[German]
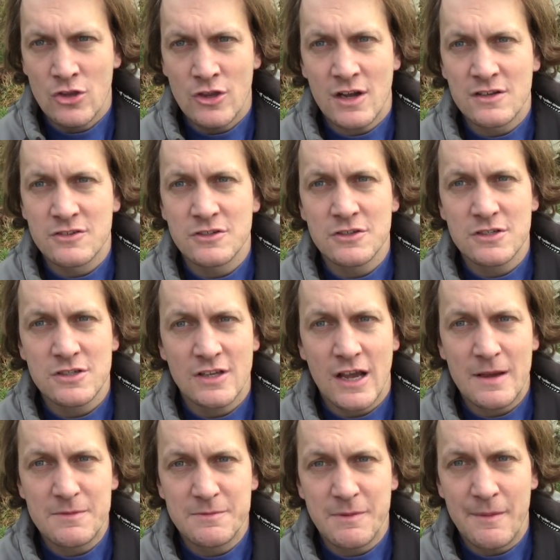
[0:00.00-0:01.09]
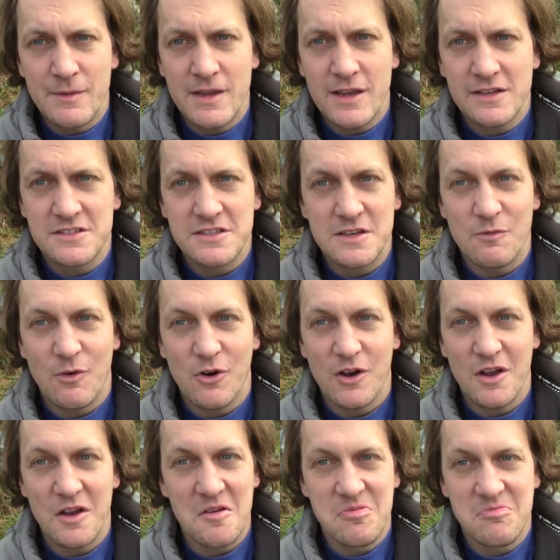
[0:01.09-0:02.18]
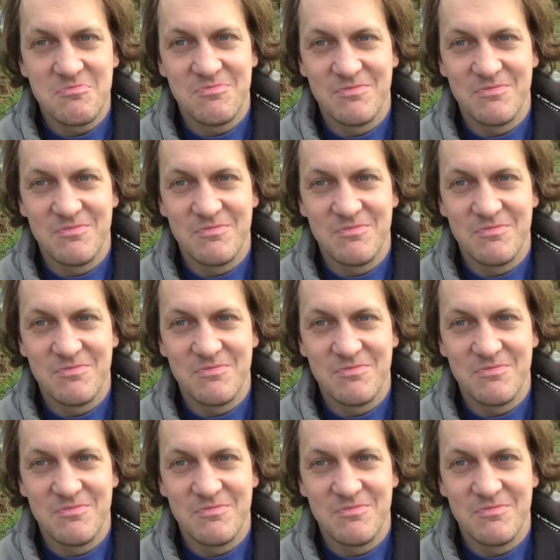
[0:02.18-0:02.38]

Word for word: Ja, ansonsten gab es bei mir jetzt die Woche